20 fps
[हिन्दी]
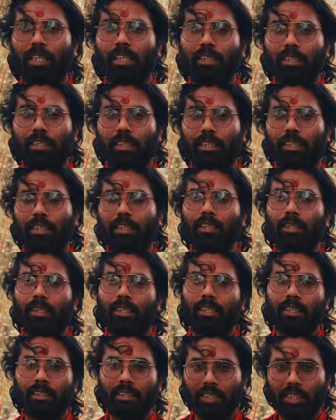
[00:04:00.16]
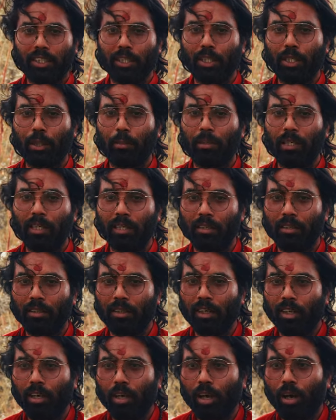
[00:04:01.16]
देखने की दृष्टि मिली
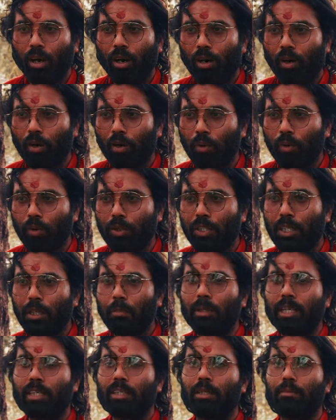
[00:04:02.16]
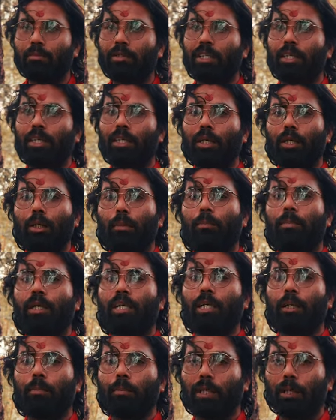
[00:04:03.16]
और उसके माध्यम से
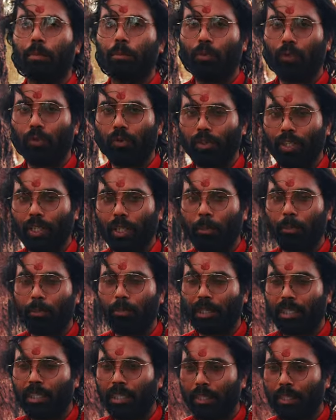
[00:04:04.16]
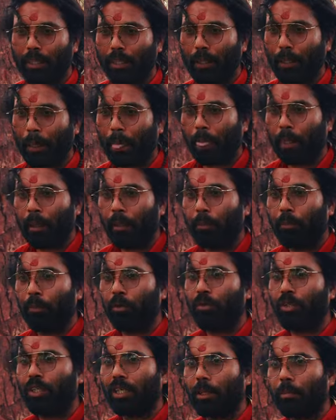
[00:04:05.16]
मैंने अपना पूर्वजन्म भी देखा
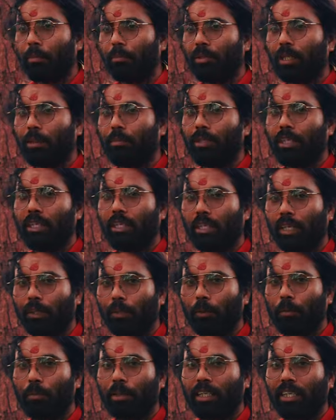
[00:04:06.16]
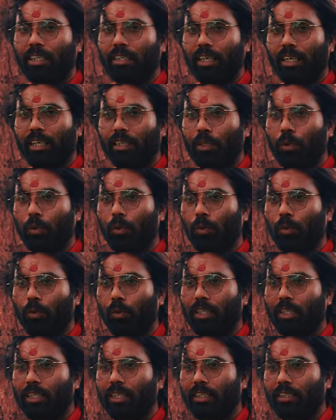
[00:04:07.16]
पूर्वजन्म जब देखा तो पता चला कि गुरु
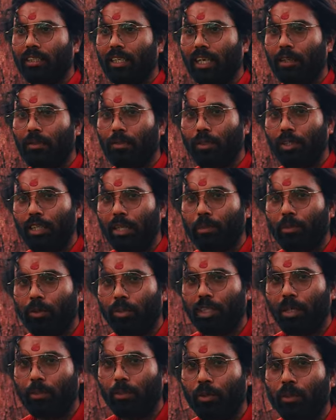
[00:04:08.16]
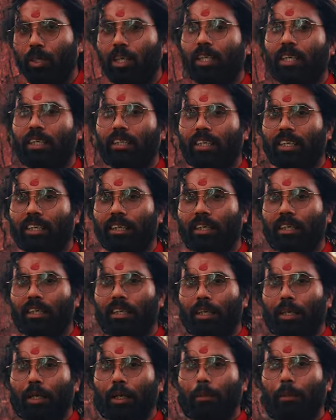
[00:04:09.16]
जी के साथ तो जन्मों जन्मों का नाता है
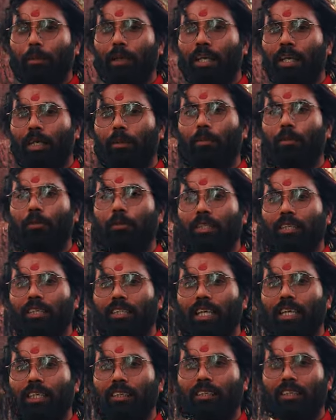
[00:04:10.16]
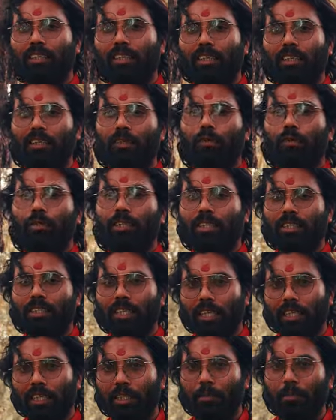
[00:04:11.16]
पहले भी उनके साथ उनके
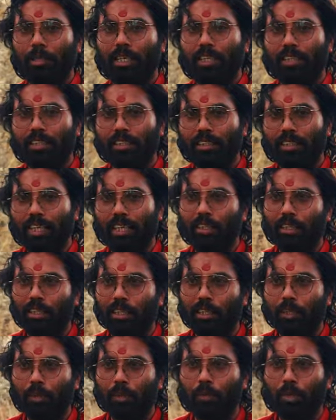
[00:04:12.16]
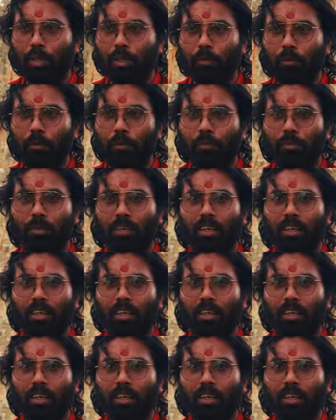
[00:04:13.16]
सानिध्य में रह के साधना कर चुका हूँ